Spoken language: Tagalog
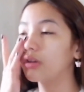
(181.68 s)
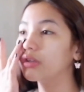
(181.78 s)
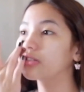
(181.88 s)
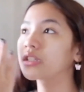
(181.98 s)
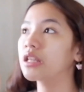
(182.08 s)

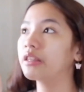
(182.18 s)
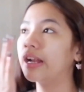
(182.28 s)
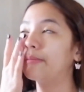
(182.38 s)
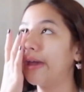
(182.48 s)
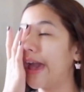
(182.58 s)
yung
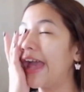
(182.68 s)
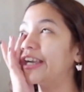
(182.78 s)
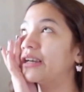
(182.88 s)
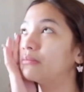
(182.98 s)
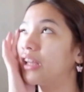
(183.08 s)
skincare by
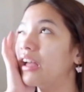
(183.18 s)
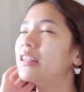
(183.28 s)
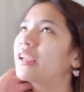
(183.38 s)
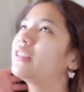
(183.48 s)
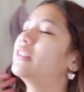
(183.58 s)
Hiram na
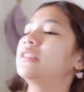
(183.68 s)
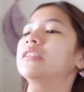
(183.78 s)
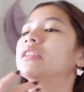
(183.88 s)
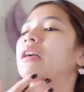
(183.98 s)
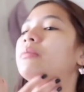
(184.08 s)
lagi nila
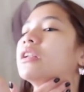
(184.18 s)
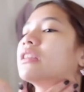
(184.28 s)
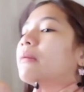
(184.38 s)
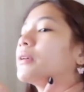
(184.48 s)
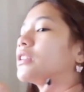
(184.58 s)
sinasabi na
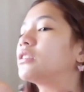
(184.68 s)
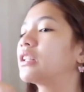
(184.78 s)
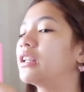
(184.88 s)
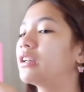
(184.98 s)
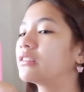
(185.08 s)
dapat daw
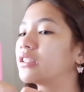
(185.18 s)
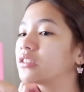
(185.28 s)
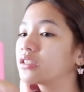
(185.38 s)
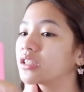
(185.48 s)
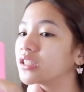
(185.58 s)
talagang
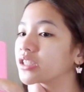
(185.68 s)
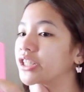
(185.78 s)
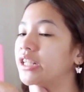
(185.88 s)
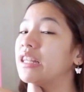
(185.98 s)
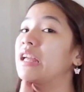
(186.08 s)

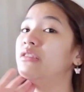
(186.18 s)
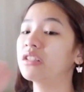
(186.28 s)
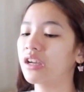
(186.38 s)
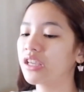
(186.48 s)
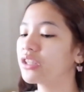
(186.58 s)
nagsa-sunscreen lalo
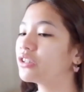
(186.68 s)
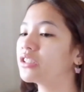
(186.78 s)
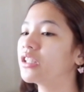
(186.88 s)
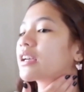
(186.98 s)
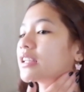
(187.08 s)
na
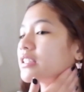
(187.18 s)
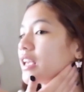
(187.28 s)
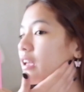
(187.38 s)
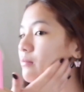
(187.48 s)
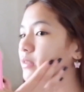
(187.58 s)
ngayon
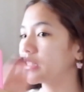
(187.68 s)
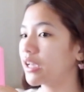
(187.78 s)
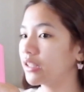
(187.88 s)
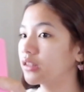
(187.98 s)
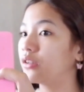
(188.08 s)
kasi
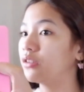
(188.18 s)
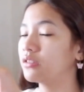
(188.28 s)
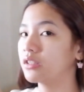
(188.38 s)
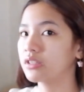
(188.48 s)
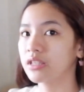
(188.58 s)
masakit na yun
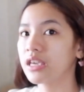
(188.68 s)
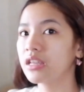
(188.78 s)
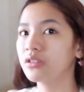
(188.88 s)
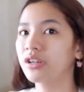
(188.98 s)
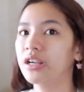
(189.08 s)
sa
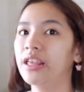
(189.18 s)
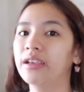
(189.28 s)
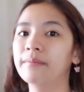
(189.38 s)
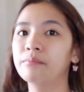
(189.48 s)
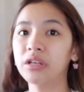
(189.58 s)
skin or
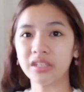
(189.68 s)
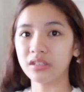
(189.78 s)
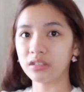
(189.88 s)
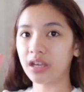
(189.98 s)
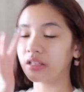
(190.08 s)
like
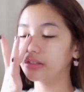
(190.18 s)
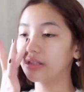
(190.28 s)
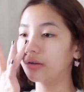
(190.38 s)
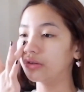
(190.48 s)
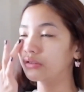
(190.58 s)
pagsisisihan
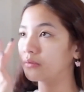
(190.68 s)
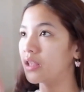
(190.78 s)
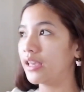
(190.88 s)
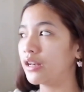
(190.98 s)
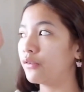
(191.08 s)
daw yun
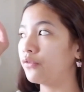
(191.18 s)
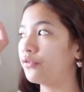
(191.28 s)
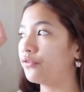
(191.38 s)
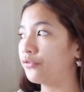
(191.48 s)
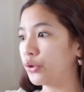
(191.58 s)
in a
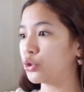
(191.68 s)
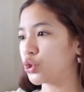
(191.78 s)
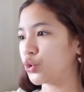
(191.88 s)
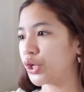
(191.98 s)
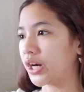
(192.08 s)

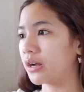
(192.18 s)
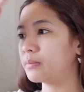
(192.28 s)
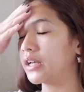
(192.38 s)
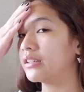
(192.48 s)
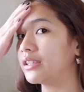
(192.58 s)
future
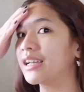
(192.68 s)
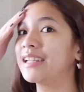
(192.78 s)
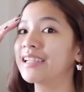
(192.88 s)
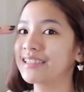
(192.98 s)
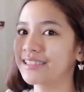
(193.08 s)
kapag hindi ka
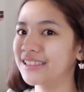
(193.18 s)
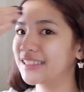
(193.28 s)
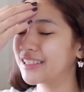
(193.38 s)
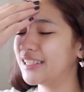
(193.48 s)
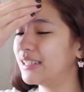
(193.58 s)

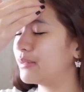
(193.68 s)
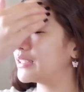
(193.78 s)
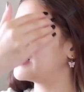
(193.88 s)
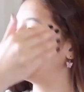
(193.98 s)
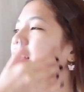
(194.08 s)
nag-sunscreen, di ba?
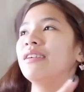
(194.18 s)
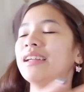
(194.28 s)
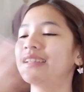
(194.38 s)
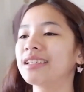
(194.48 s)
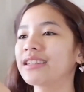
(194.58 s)
So, wala
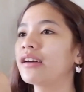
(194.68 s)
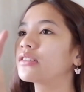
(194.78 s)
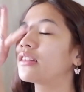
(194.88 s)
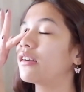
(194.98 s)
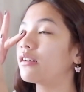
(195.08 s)
lang,
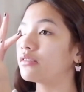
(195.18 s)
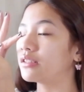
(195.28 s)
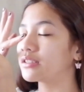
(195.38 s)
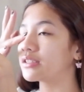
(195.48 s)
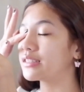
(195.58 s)
natakot lang ako
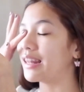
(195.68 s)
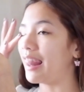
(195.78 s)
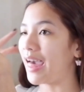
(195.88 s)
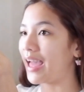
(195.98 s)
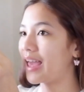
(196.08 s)
ng
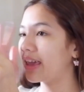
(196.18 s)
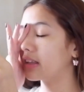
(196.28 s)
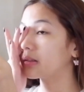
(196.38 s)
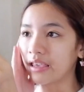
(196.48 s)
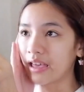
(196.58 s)

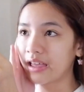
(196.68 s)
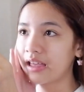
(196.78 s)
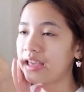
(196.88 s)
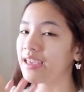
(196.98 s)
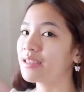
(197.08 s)
slide.
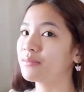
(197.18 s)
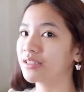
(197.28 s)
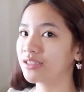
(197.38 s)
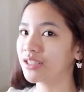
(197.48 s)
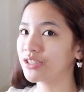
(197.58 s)
Kaya, ayan,
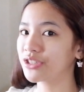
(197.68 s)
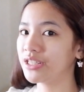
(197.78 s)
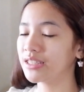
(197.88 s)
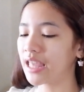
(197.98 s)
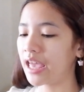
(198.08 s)

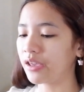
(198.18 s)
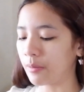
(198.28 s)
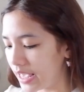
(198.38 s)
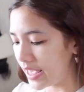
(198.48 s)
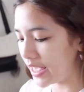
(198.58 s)
magsa-sunscreen tayo.
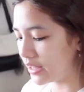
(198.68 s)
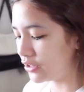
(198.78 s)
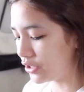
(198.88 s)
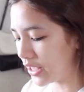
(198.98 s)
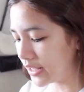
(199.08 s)
And,
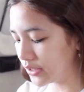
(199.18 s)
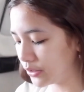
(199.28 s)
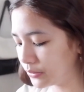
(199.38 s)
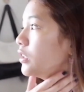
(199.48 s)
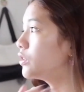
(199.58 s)
yun nga.
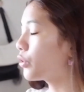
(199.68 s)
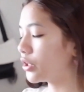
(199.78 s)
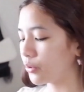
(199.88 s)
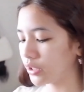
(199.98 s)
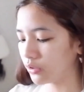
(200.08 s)
So, yung
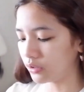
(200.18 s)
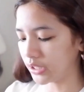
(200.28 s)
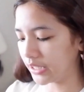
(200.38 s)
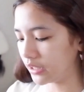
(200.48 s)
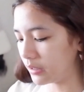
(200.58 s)
kinikwento ko
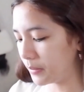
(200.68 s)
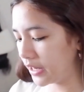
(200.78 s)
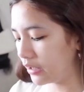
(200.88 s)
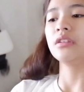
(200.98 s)
dati na parang,